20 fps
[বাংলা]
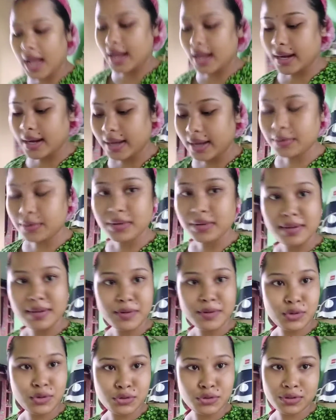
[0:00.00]
আর এখন
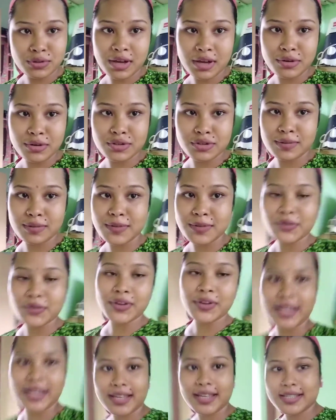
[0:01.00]
আমার ওষুধ খাওয়ার সময় হয়ে